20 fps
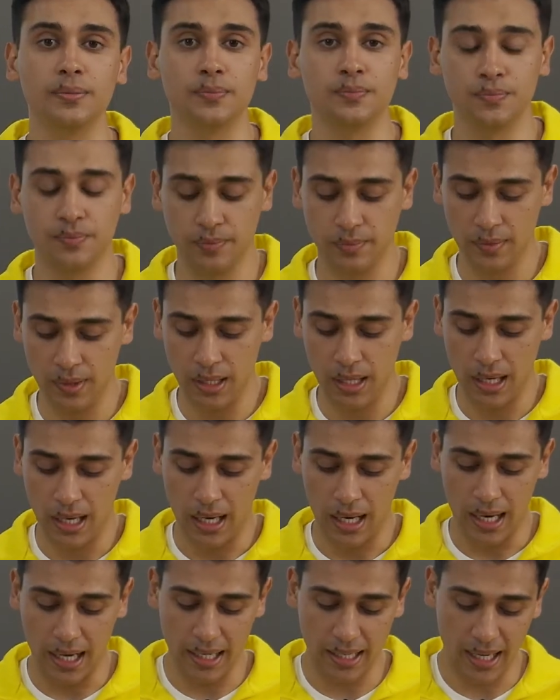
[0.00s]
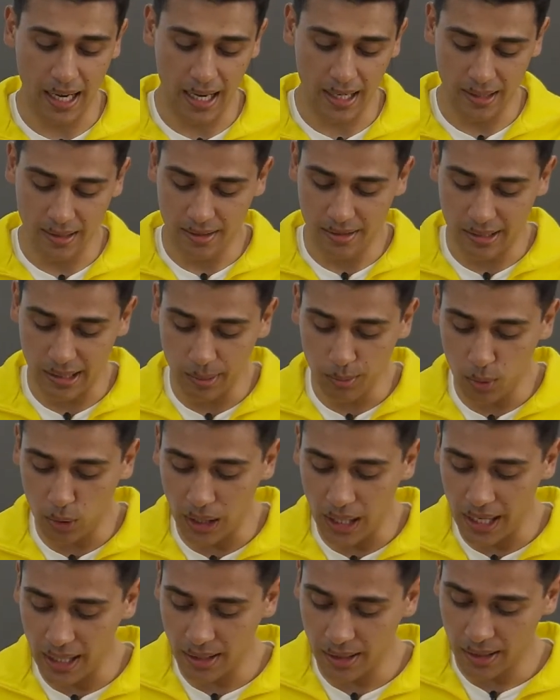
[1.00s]
El LED luce
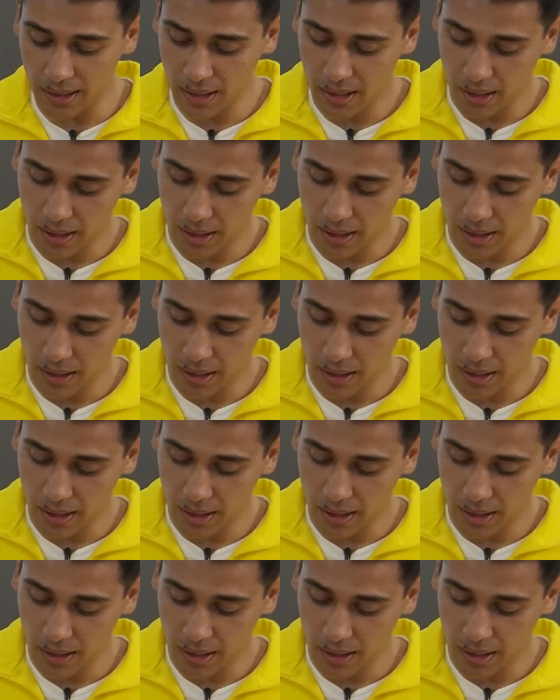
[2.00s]
verde